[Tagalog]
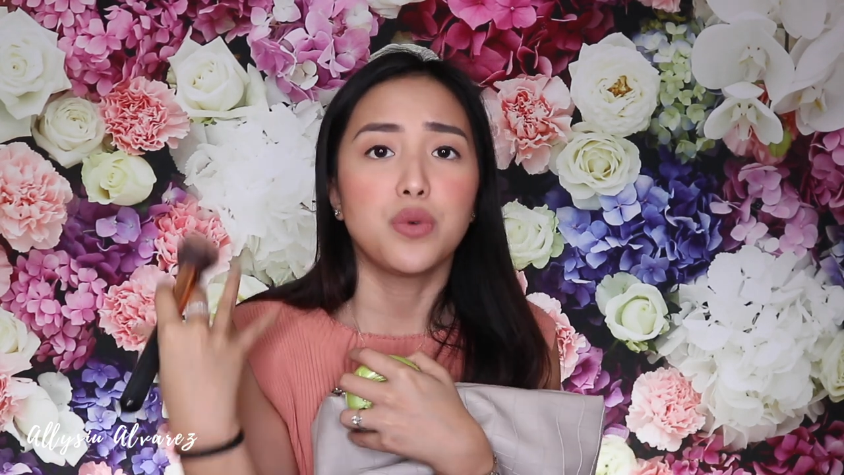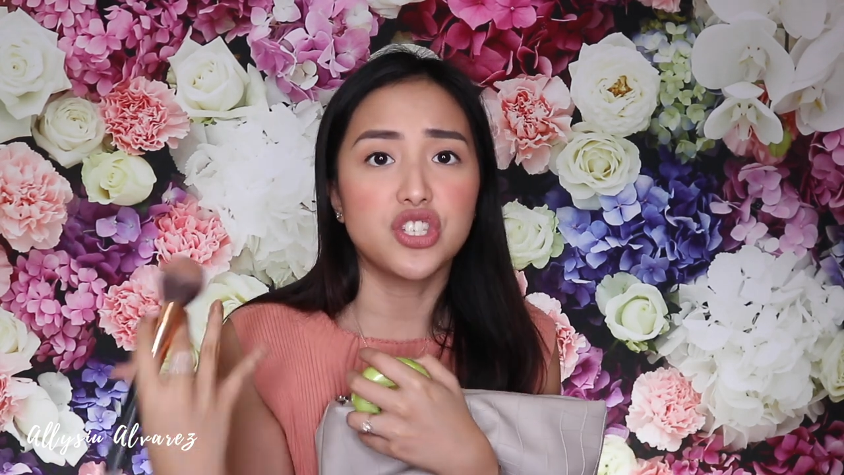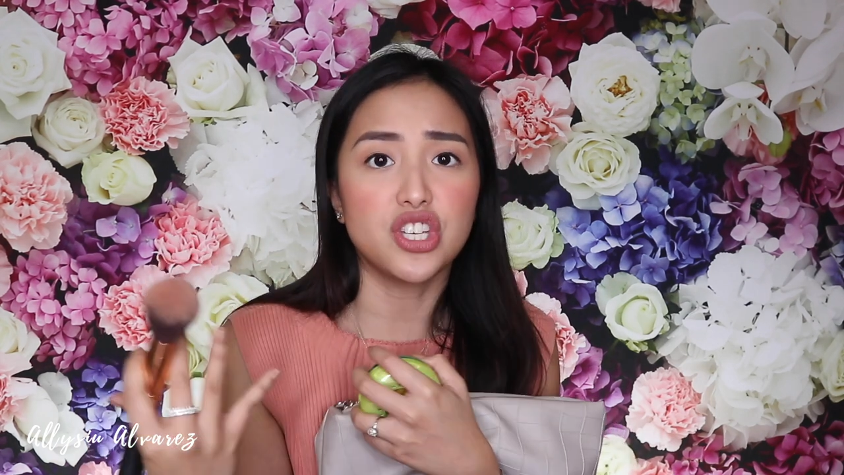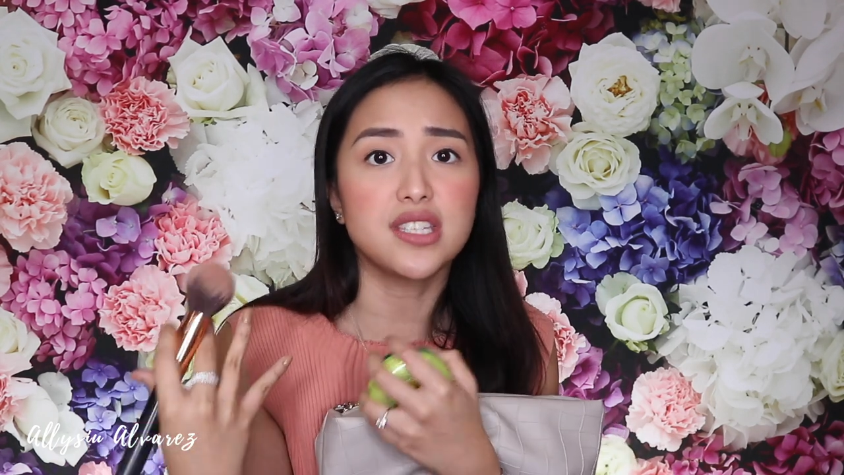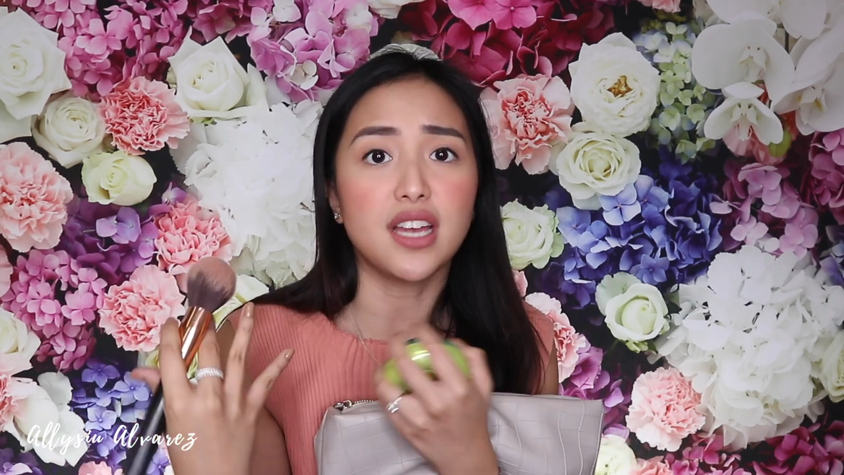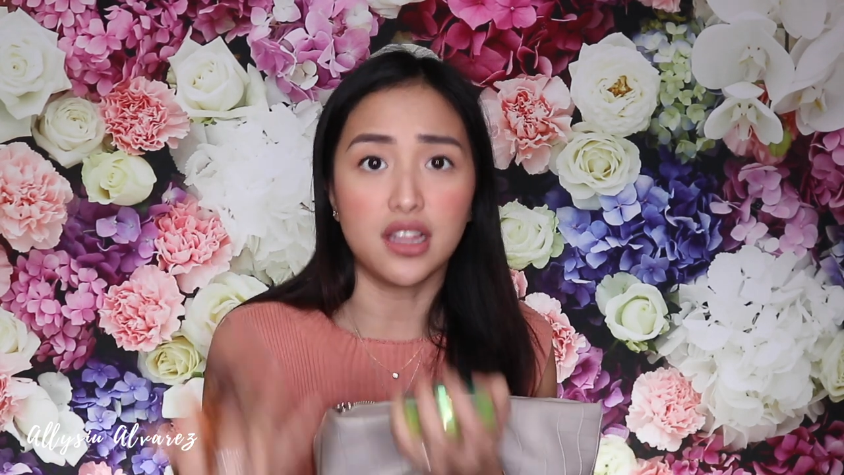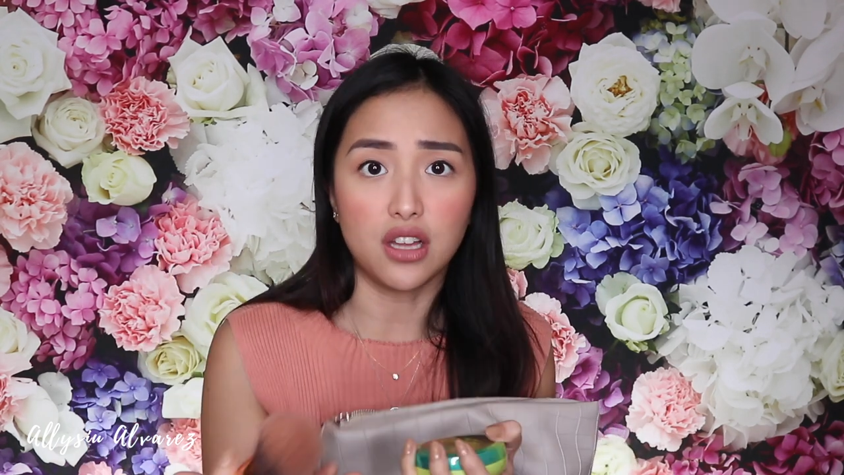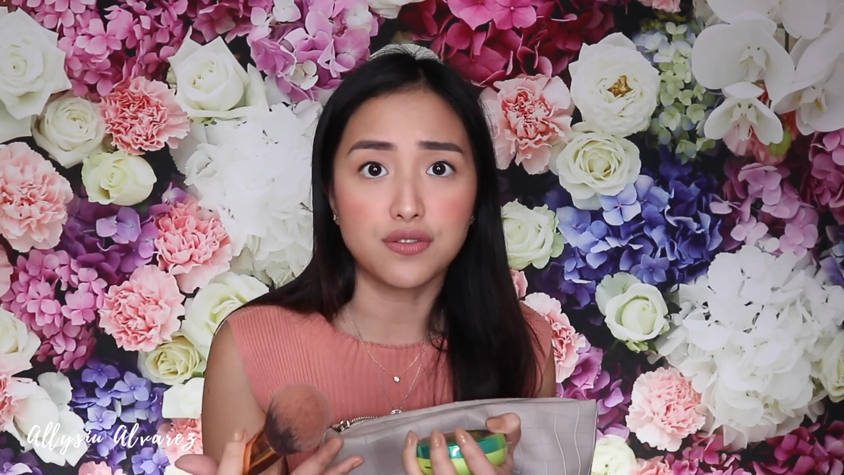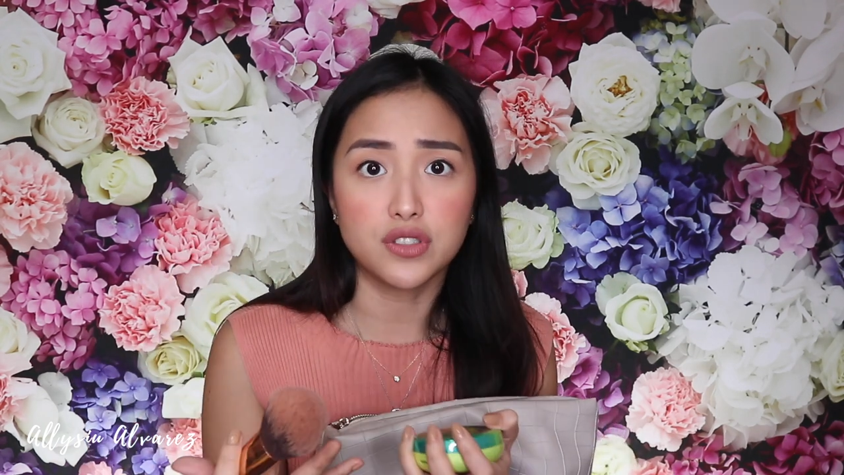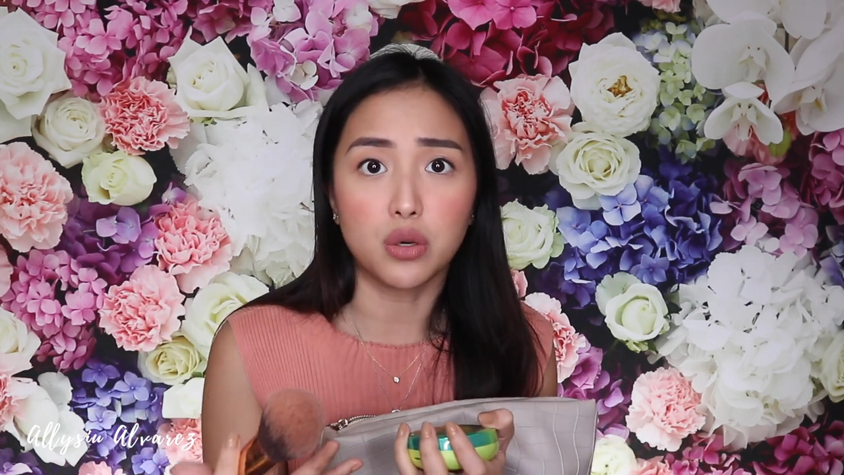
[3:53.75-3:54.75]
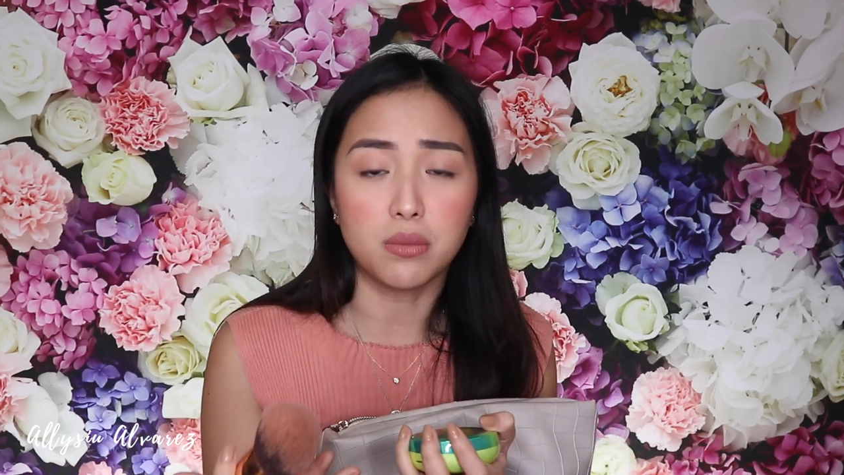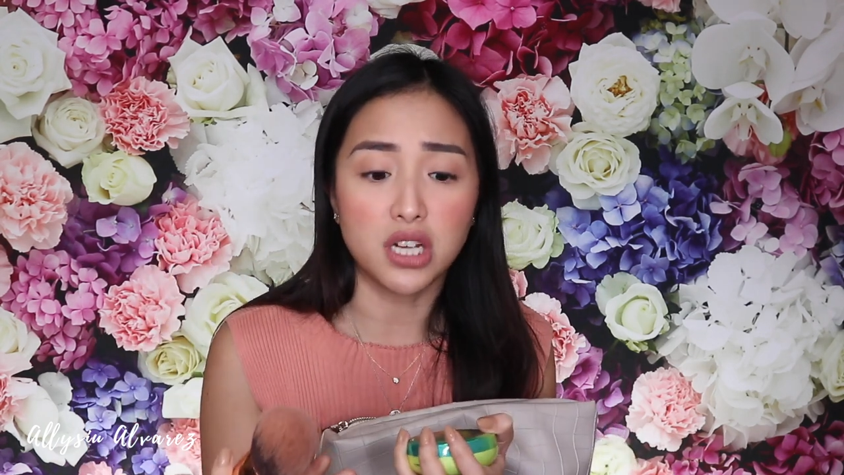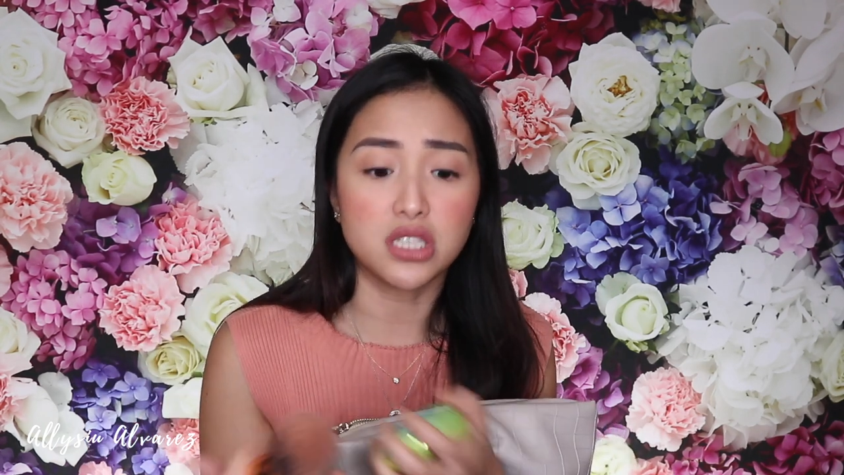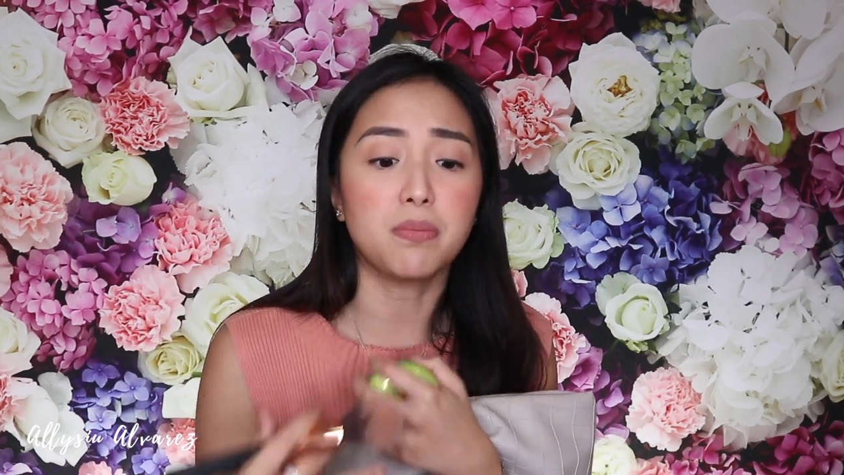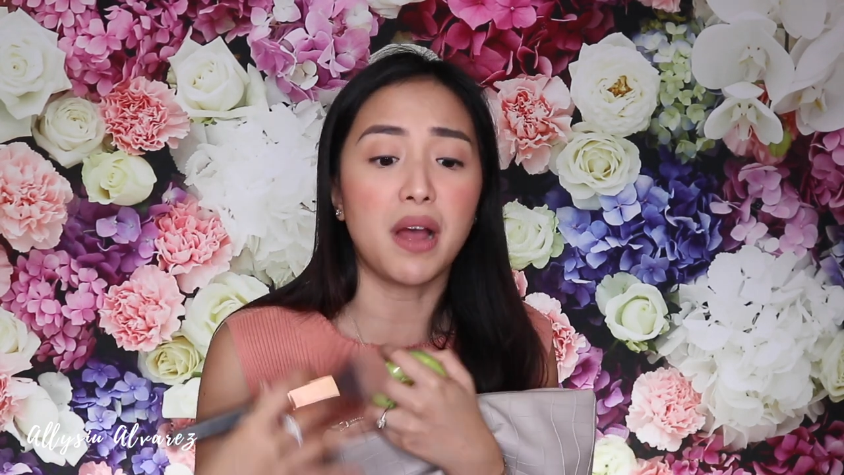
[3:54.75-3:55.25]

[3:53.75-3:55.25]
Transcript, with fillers: Which is, I love so much.